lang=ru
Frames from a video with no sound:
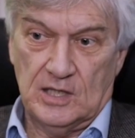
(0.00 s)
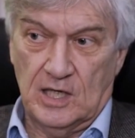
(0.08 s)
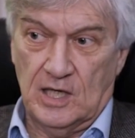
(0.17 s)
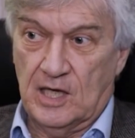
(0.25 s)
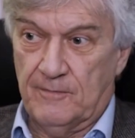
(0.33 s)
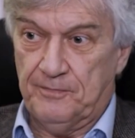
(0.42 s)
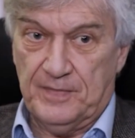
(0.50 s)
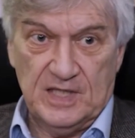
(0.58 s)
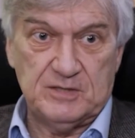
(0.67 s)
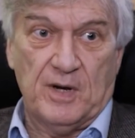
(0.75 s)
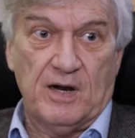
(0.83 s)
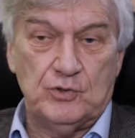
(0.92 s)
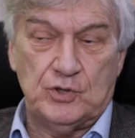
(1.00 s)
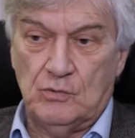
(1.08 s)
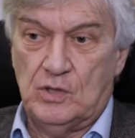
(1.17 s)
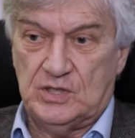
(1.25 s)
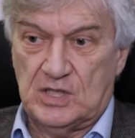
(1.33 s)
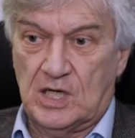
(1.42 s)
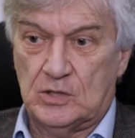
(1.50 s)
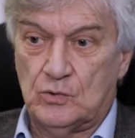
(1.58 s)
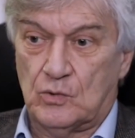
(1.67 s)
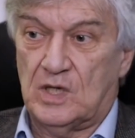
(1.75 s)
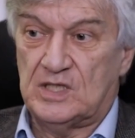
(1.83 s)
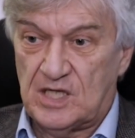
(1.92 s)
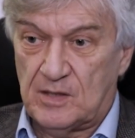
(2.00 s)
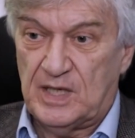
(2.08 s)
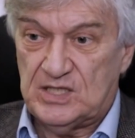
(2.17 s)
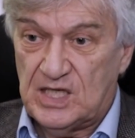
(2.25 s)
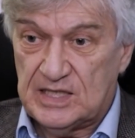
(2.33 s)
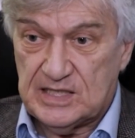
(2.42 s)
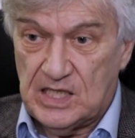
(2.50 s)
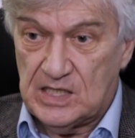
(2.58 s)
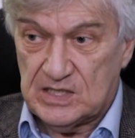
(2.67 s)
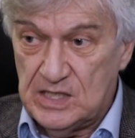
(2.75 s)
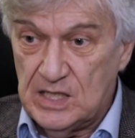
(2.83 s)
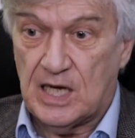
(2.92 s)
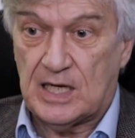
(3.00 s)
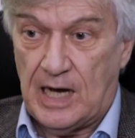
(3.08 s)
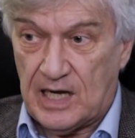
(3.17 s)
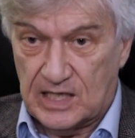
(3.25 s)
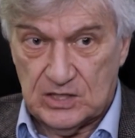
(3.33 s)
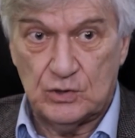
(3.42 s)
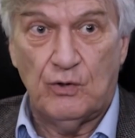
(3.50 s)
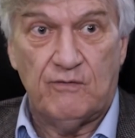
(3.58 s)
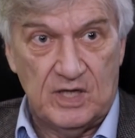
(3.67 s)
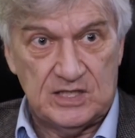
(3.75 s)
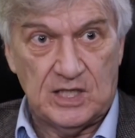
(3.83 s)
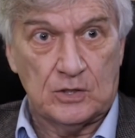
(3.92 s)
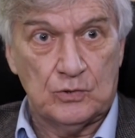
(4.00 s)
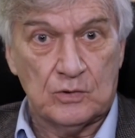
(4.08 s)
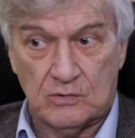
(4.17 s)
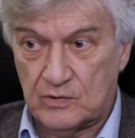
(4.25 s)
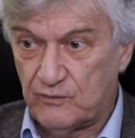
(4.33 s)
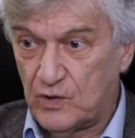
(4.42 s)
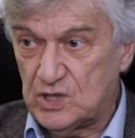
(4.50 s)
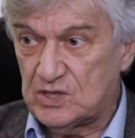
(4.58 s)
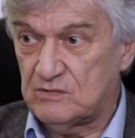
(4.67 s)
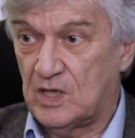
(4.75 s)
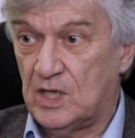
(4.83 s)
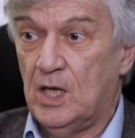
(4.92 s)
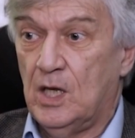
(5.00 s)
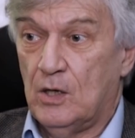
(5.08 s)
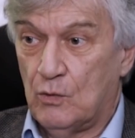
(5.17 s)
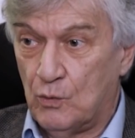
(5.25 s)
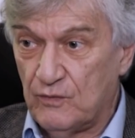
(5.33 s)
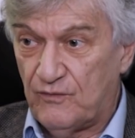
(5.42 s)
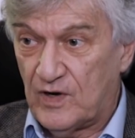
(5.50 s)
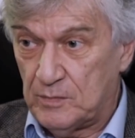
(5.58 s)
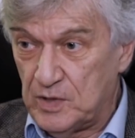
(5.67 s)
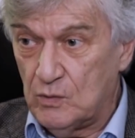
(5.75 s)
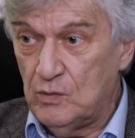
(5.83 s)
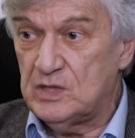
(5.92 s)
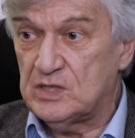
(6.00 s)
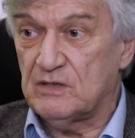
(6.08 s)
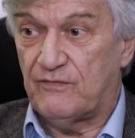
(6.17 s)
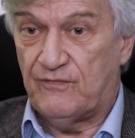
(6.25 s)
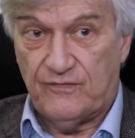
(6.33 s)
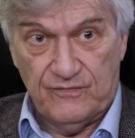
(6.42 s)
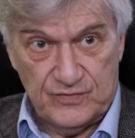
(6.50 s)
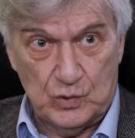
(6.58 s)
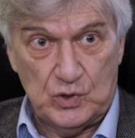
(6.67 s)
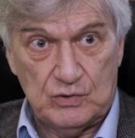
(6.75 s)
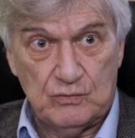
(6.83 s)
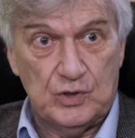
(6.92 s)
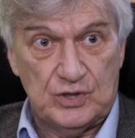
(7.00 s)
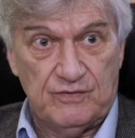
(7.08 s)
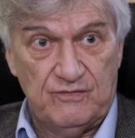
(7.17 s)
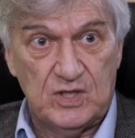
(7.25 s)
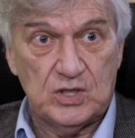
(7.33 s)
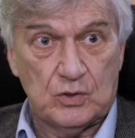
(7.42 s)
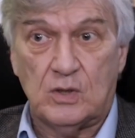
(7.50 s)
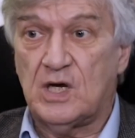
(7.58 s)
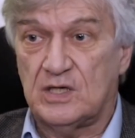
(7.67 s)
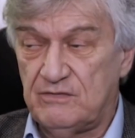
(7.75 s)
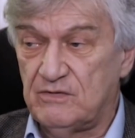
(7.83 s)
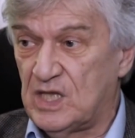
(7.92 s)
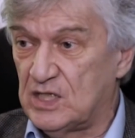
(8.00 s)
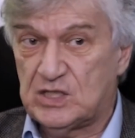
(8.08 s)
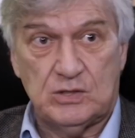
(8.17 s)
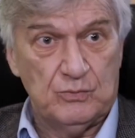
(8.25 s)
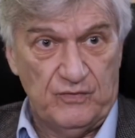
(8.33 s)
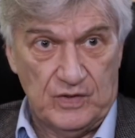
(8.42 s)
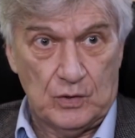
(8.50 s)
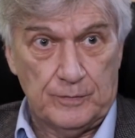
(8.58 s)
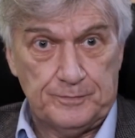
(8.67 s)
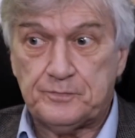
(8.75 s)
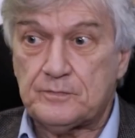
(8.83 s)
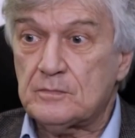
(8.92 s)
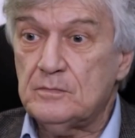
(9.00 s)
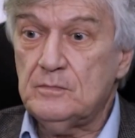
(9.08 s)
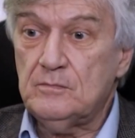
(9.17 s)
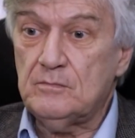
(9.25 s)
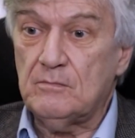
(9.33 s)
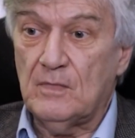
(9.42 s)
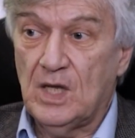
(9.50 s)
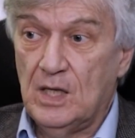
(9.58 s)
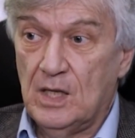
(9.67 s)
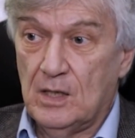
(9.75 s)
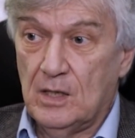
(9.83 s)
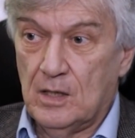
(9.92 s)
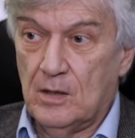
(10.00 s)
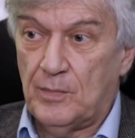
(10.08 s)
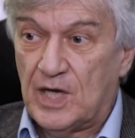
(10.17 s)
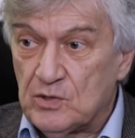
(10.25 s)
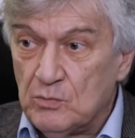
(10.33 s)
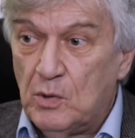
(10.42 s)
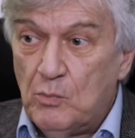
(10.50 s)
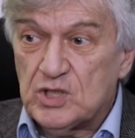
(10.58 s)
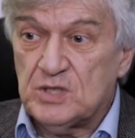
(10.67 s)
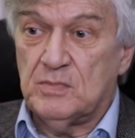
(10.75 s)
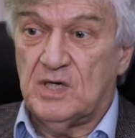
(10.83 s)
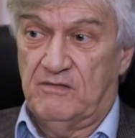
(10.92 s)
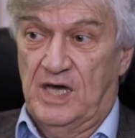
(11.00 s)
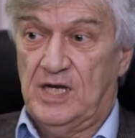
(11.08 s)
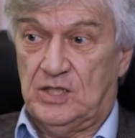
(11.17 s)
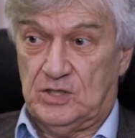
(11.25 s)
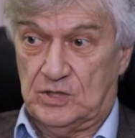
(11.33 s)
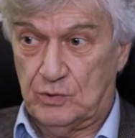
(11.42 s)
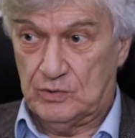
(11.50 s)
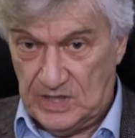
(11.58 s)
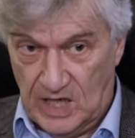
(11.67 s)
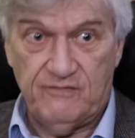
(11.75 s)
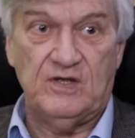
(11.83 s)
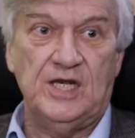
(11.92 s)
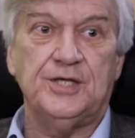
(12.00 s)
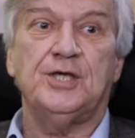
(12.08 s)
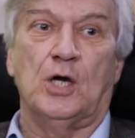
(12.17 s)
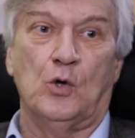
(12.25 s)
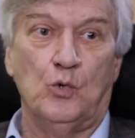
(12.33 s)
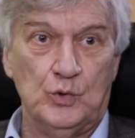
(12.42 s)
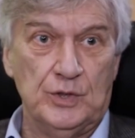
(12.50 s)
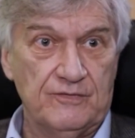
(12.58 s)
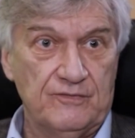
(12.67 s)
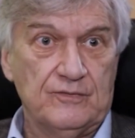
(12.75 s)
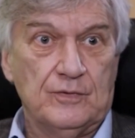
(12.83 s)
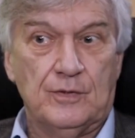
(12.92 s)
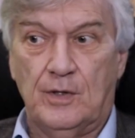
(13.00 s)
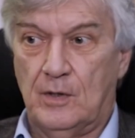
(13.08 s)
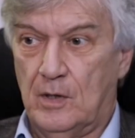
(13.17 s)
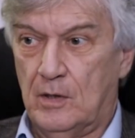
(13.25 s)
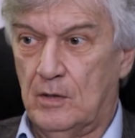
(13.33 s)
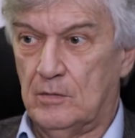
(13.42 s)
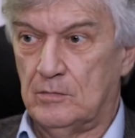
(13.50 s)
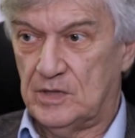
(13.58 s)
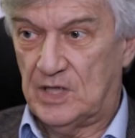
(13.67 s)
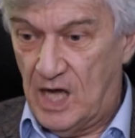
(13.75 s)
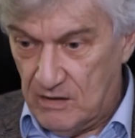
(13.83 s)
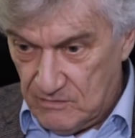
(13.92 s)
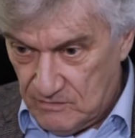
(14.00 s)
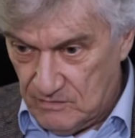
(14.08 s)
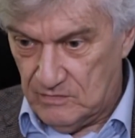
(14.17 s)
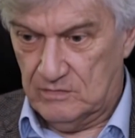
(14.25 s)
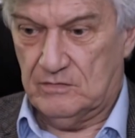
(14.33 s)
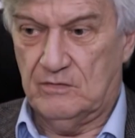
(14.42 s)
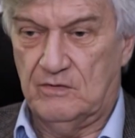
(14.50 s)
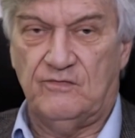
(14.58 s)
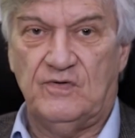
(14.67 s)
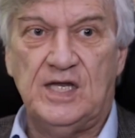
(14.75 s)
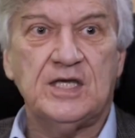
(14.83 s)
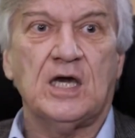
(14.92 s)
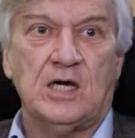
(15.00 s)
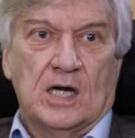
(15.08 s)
э, справочную литературу. Азербайджанский язык, как основа литературного творчества – он формируется в существующем виде только к XIX веку. Поэтому мы можем говорить, что да, великий Ахундов, да, э, великий